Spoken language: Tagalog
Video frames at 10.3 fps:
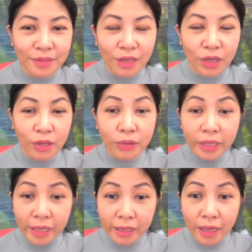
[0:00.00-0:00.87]

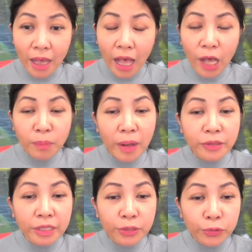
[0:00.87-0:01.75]
Okay, how about
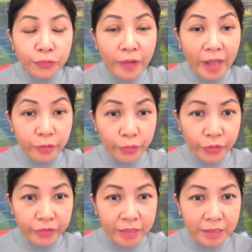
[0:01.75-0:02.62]
the two-factor
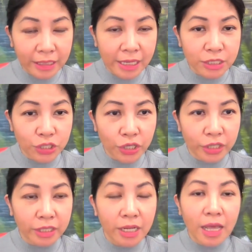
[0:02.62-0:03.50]
authentication?
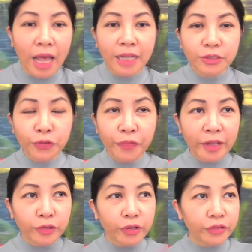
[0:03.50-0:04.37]
Ang
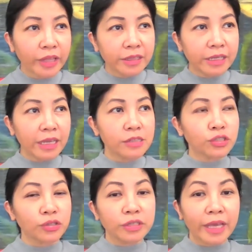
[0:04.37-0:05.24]
two-factor
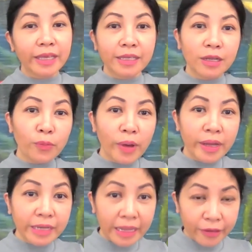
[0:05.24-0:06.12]
authentication ay ginawa
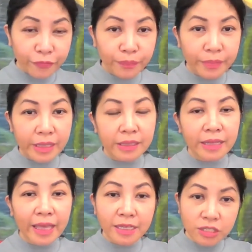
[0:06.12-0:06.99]
ni FB na
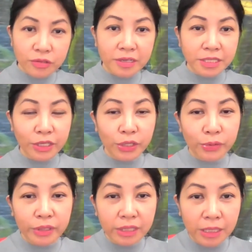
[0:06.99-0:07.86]
extra
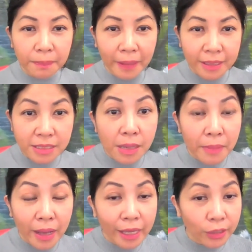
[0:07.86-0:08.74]
security para sa
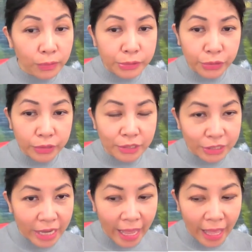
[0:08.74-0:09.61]
mga users
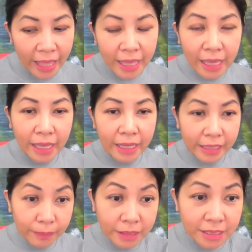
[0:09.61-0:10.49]
niya.
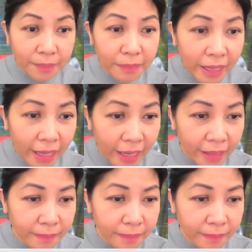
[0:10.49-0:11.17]
Ibig sabihin,